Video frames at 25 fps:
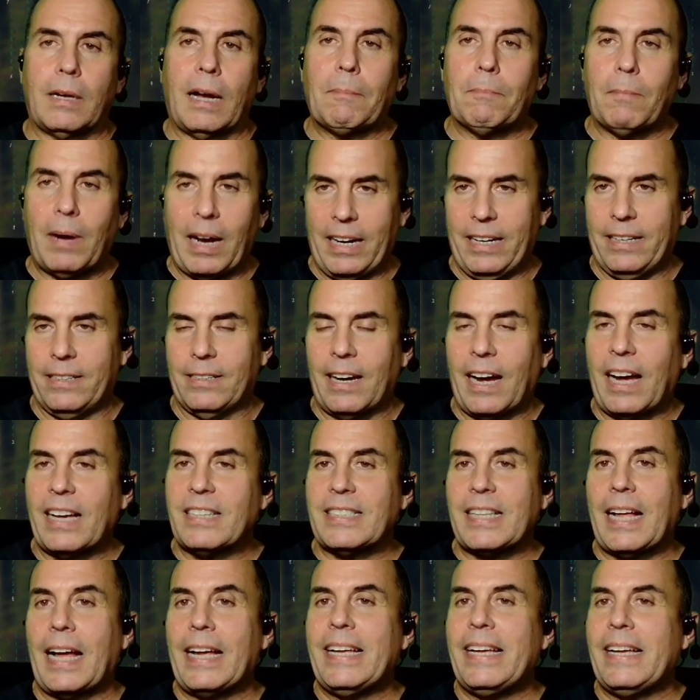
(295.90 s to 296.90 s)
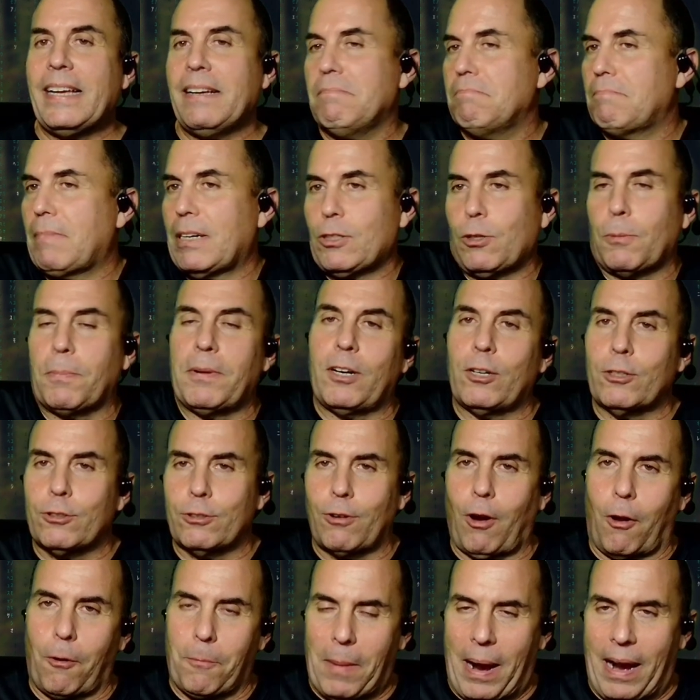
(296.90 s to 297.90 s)
Vale, hasta ahí más o
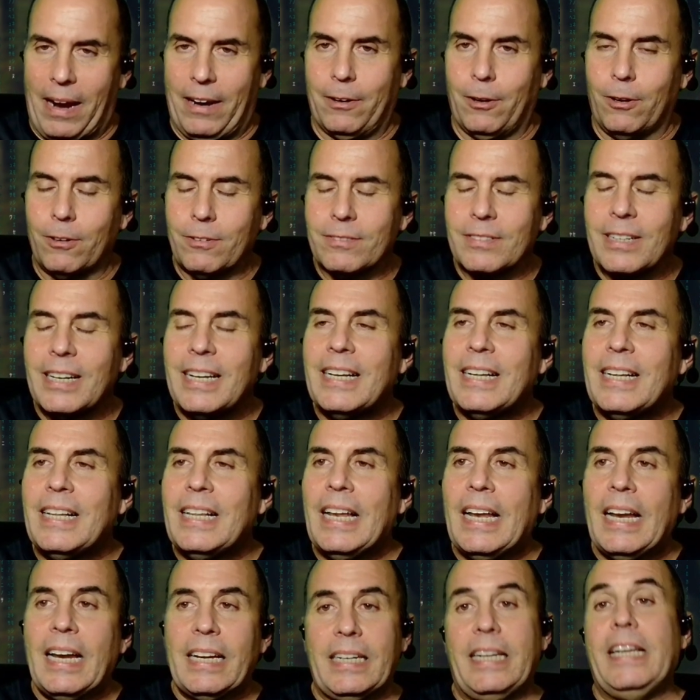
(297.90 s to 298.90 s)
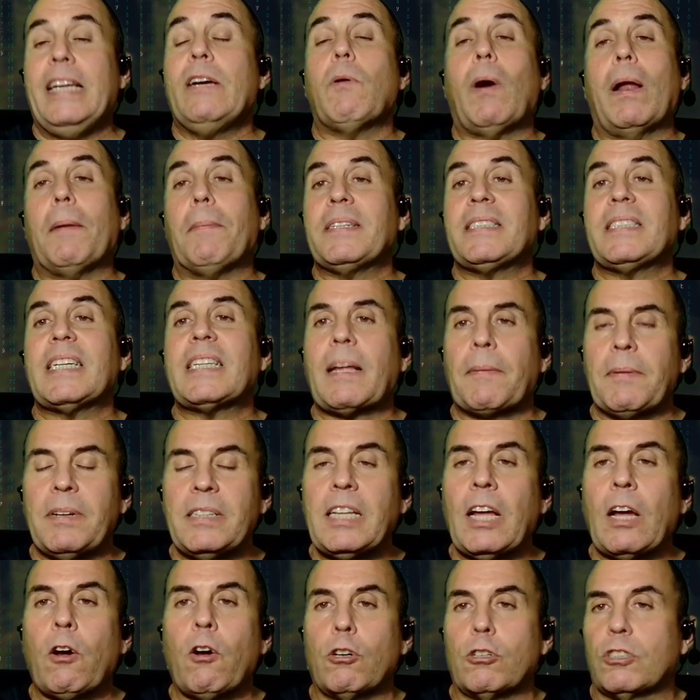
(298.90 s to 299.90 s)
menos normal, ¿no? Igualmente
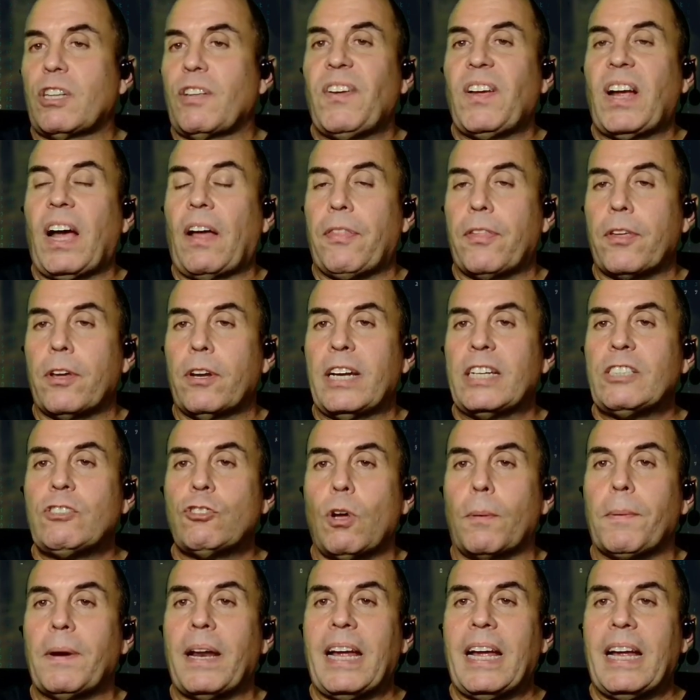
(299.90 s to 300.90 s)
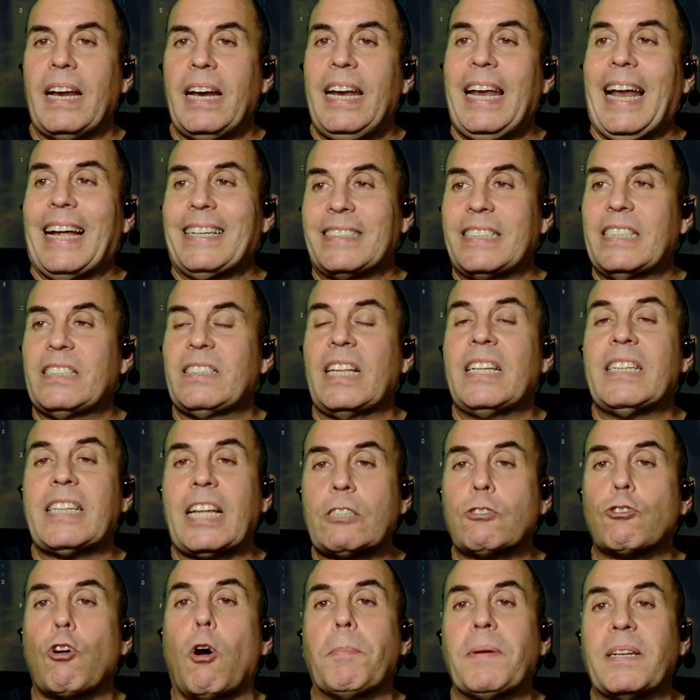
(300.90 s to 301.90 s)
también tengo notificaciones sobre las
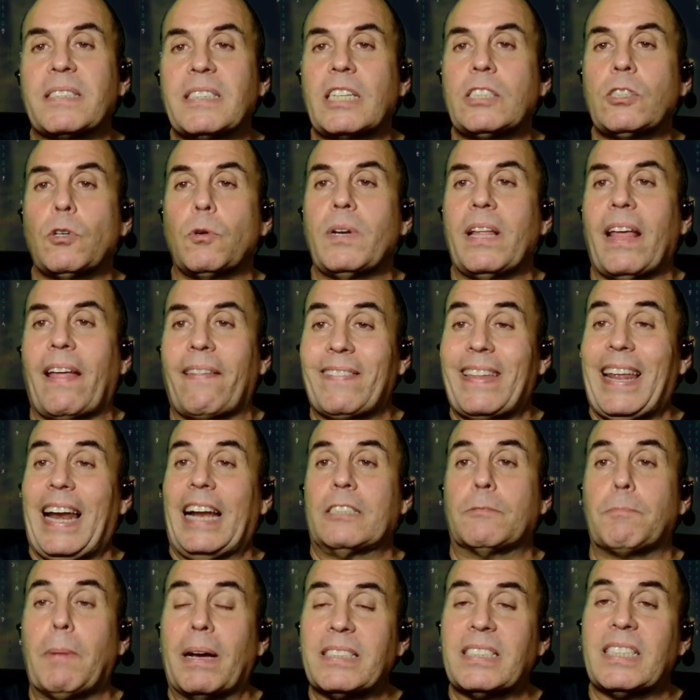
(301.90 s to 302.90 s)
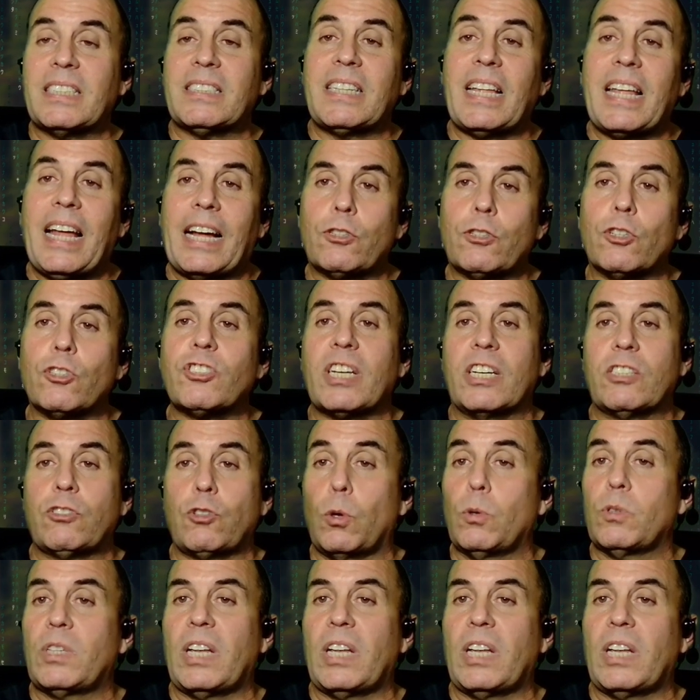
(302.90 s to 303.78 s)
distintas copias de seguridad de las bases de datos que estoy